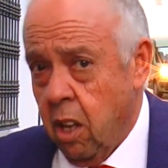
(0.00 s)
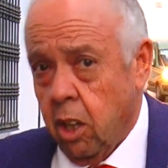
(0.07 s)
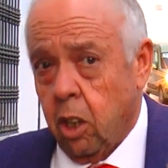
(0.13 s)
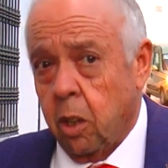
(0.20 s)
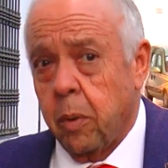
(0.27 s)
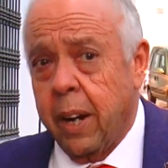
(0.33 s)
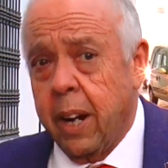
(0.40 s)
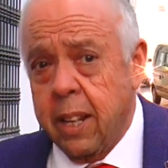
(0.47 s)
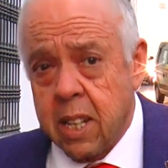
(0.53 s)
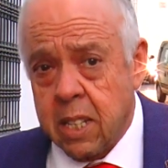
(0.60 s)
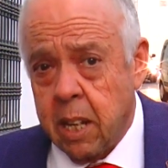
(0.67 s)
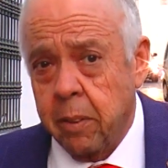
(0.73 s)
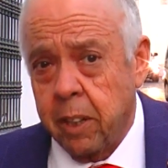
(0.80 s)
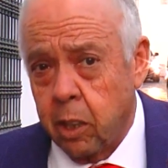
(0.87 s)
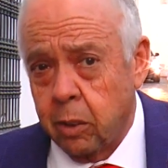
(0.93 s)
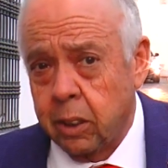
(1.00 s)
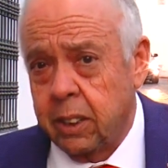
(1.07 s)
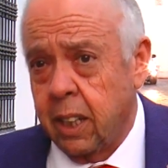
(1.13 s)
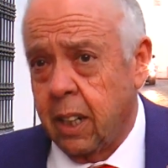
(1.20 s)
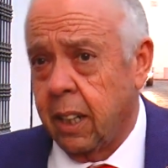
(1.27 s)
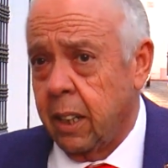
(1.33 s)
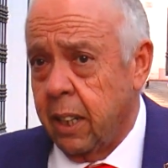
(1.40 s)
Y como ahora ya sabe que no va a
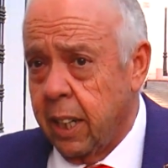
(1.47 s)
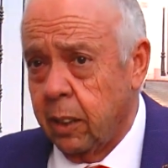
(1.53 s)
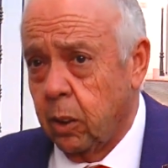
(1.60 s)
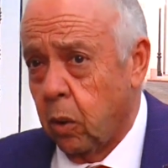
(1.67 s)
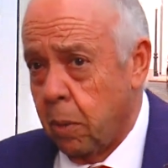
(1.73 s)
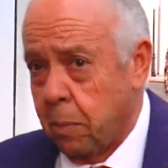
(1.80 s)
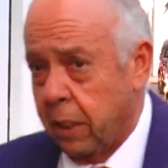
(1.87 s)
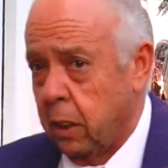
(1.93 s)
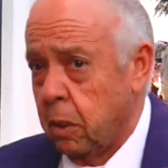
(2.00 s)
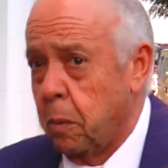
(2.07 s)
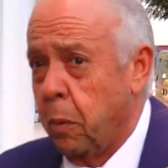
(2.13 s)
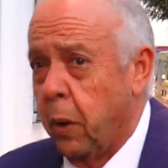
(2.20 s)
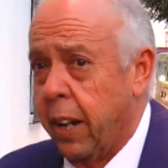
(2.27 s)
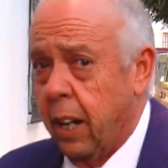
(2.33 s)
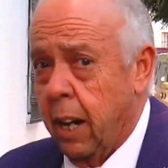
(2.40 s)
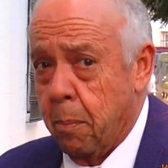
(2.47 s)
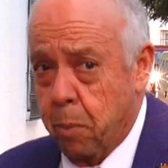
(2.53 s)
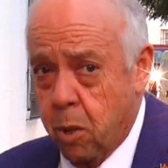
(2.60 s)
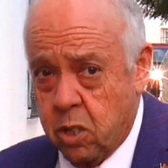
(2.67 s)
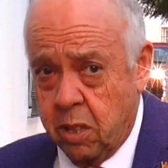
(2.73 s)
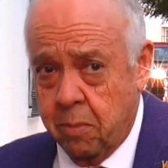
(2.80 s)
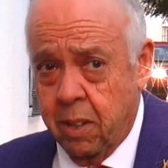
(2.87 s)
ser candidato del Partido Popular en las
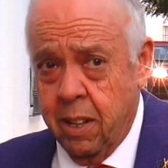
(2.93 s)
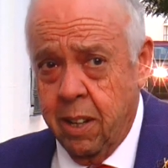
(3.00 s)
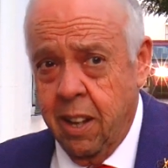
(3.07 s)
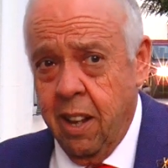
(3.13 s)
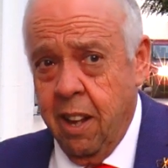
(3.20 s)
próximas,